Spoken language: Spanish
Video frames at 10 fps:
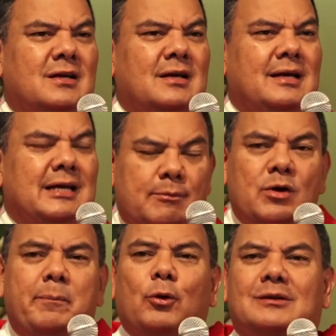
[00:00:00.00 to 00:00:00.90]
Y es muy
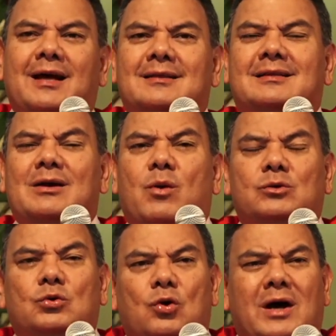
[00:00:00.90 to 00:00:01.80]
importante
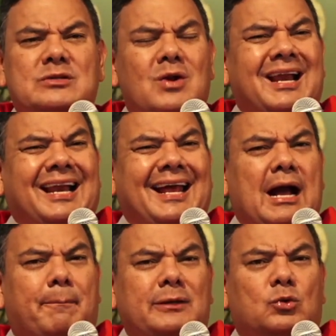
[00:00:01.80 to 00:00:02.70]
cuando uno hace una
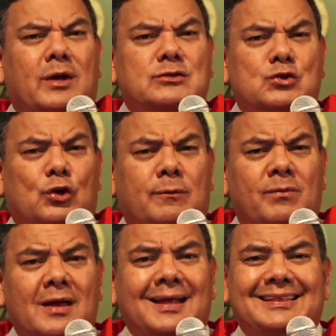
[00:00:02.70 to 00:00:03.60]
recapitulación
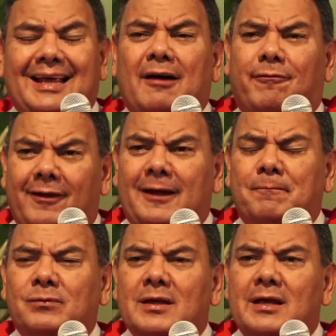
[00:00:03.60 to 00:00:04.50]
de la fe
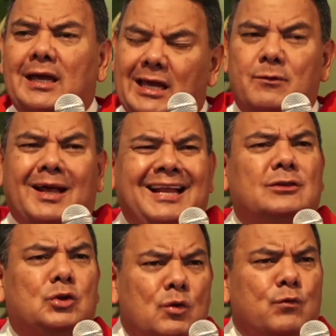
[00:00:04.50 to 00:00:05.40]
y ver el
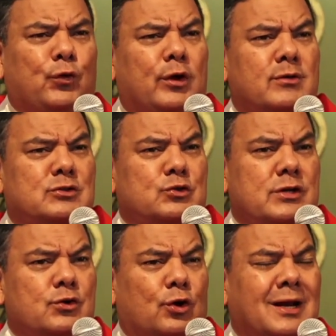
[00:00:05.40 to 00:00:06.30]
triunfo de nuestro
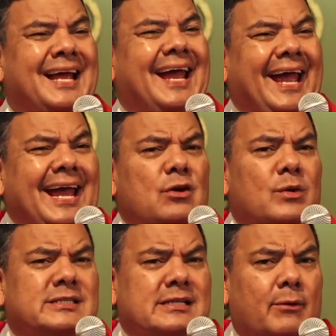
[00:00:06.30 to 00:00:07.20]
Señor en
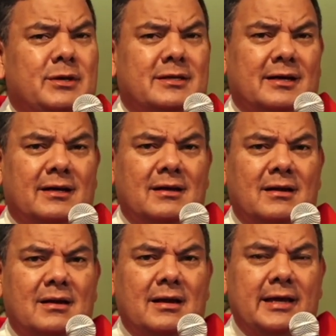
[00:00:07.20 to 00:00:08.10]
nuestra vida.
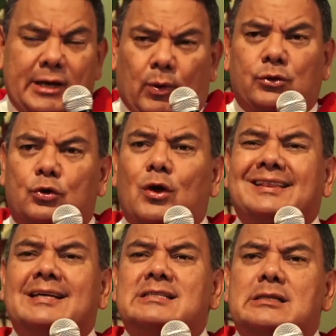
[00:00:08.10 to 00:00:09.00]
Y cuando uno da
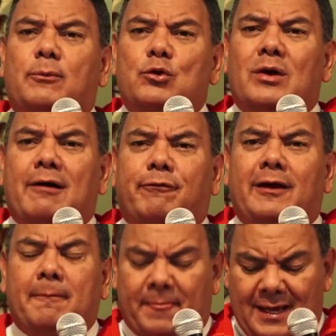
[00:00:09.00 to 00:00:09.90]
testimonio de la
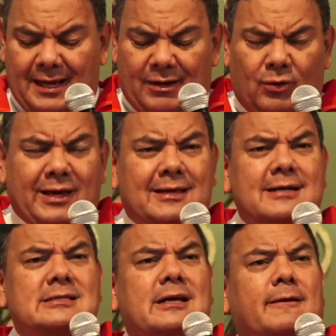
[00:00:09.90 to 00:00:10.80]
fe, es lo que hay que
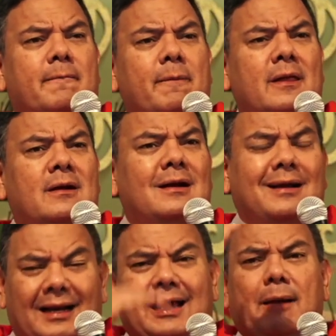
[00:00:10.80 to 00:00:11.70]
hacer.
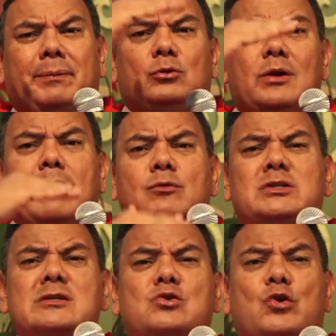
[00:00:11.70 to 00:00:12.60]
Recapitular
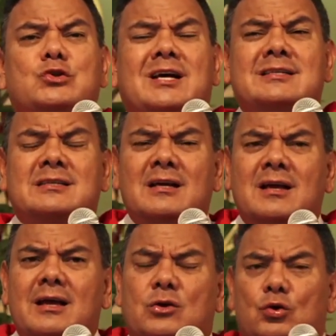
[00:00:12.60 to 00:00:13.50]
muchas cosas
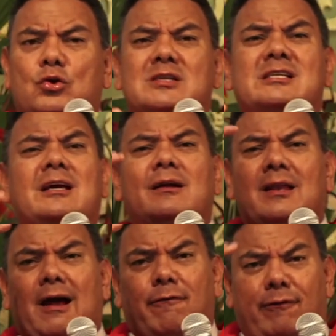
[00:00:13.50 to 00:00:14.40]
que uno dice,
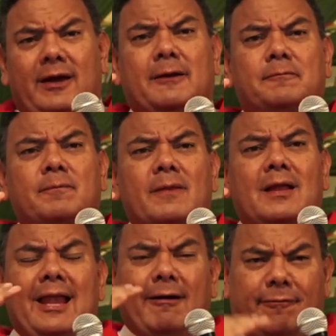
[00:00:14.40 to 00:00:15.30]
la fe,
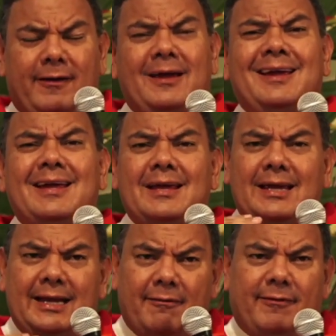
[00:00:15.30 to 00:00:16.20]
la fe y
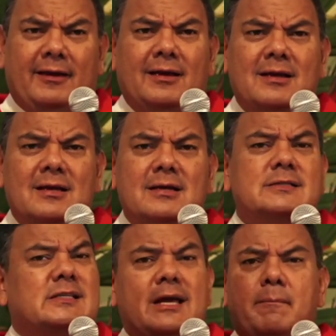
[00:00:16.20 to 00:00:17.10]
la fe.
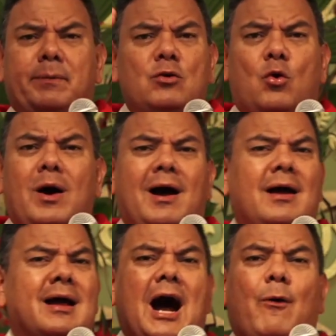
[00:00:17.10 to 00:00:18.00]
Siempre uno va
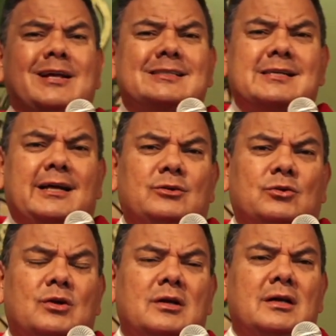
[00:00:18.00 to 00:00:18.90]
avanzando.
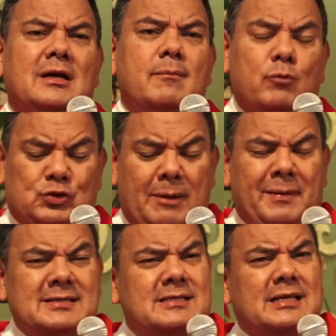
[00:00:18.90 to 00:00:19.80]
Muchas
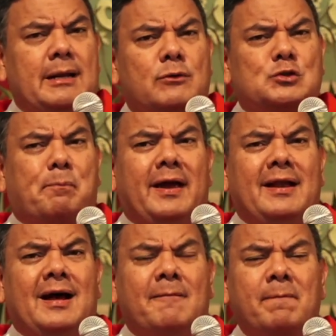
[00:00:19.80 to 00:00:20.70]
veces tenemos
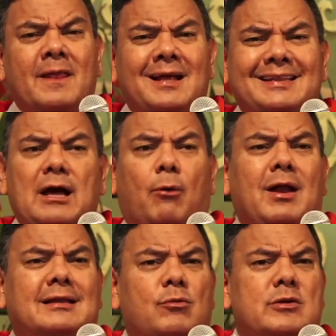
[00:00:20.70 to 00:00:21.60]
pena de hablar
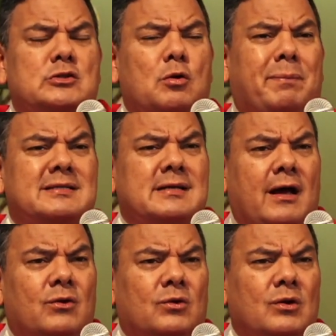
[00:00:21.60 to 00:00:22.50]
de nuestro
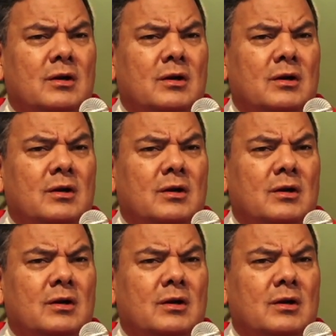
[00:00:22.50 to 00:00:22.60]
pasado.